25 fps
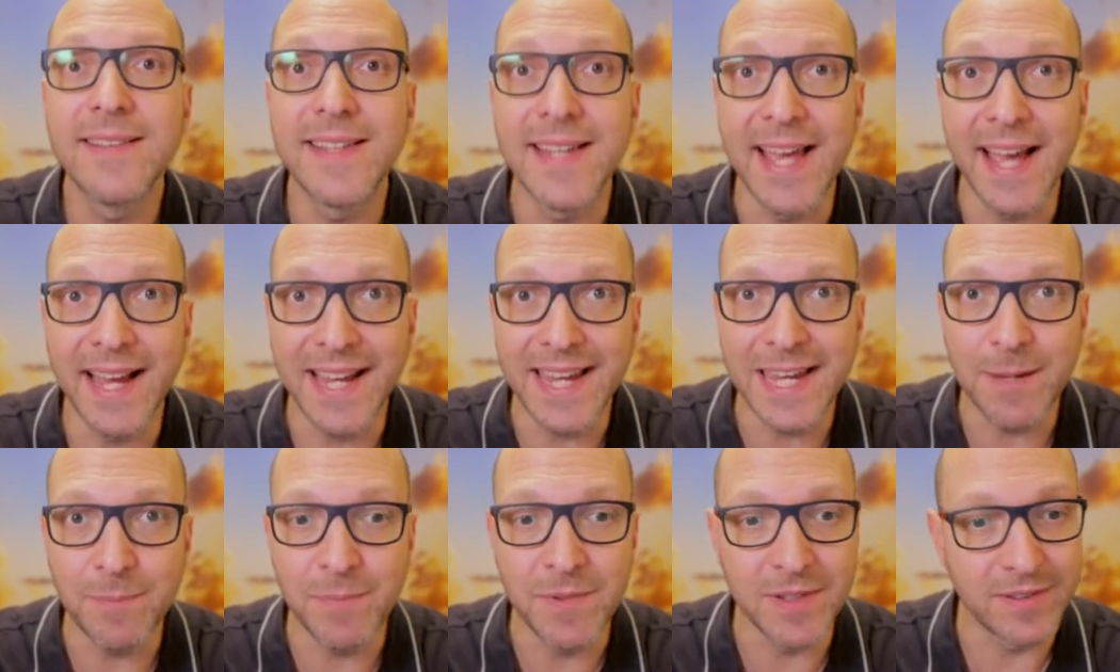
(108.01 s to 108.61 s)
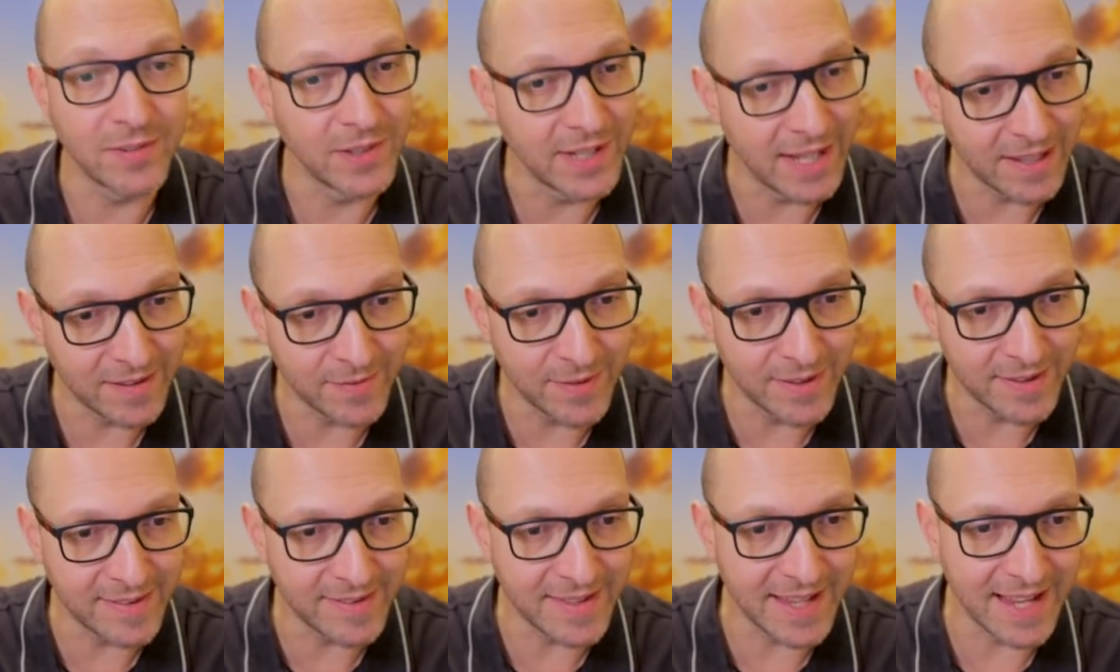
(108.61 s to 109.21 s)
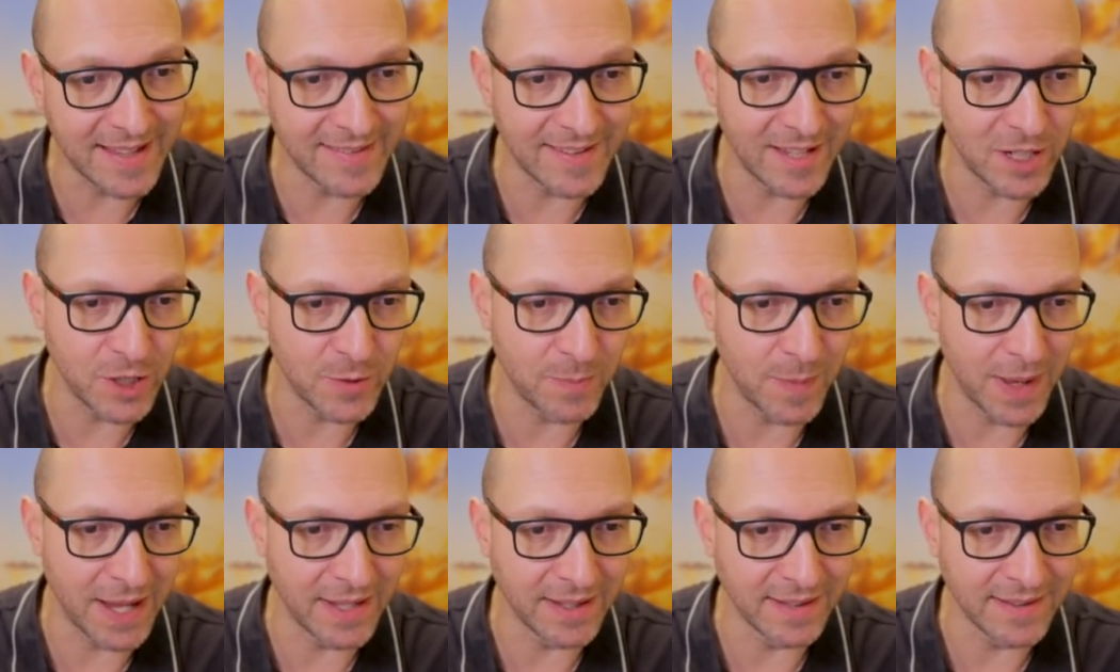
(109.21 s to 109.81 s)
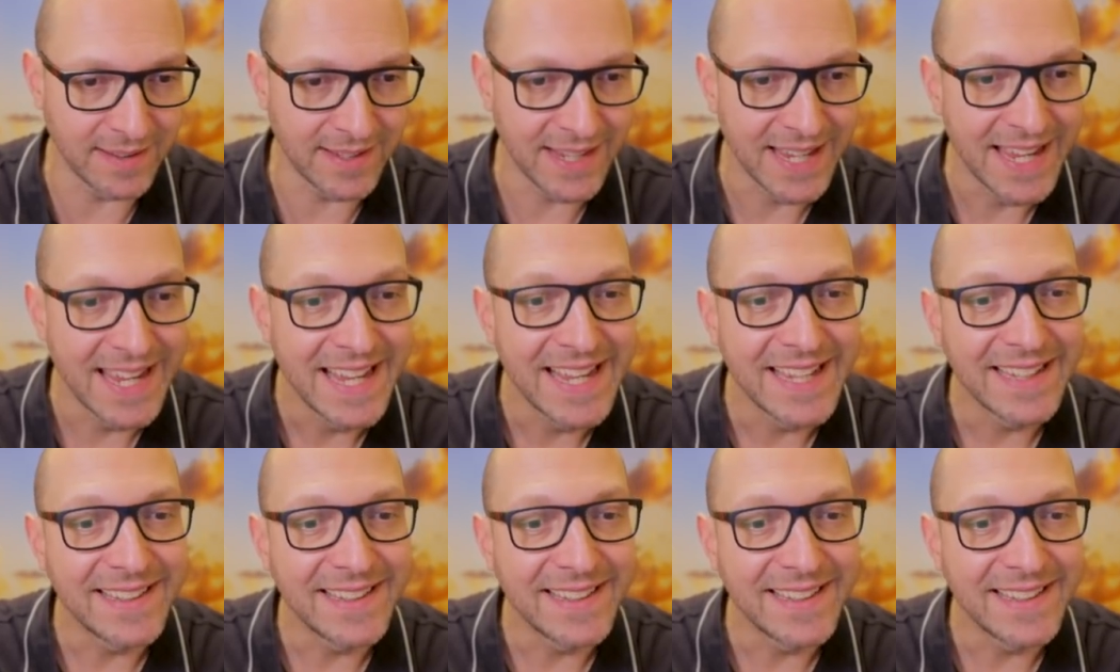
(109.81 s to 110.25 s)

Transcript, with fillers: die Ergebnisse, und jetzt wird es sehr, sehr spannend.